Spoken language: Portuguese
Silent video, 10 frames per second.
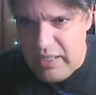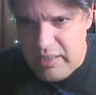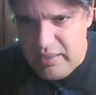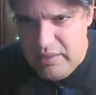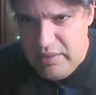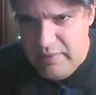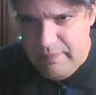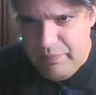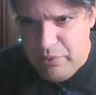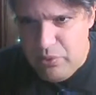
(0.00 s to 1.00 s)
aqui
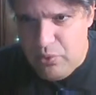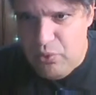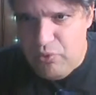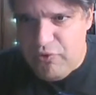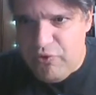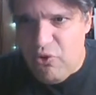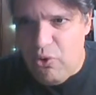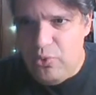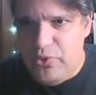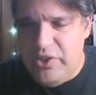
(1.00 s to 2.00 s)
o
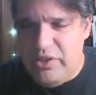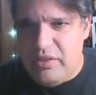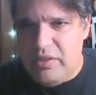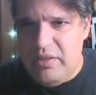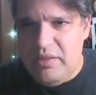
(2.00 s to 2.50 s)
folder.